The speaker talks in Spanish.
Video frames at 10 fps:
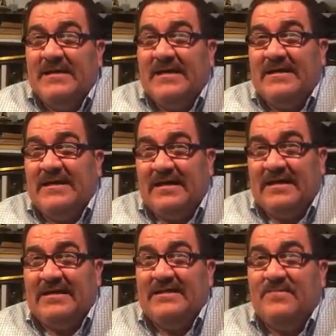el
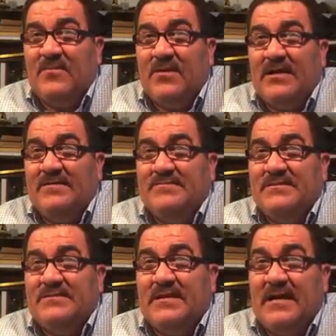ángel de
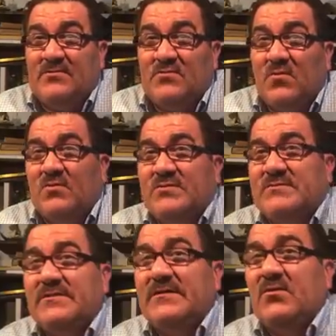Apocalipsis
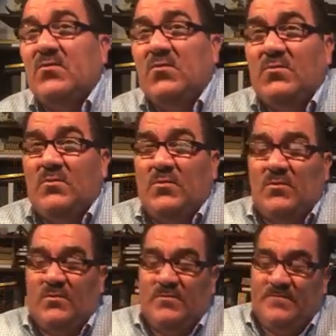14.1
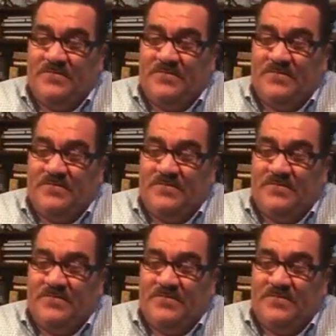o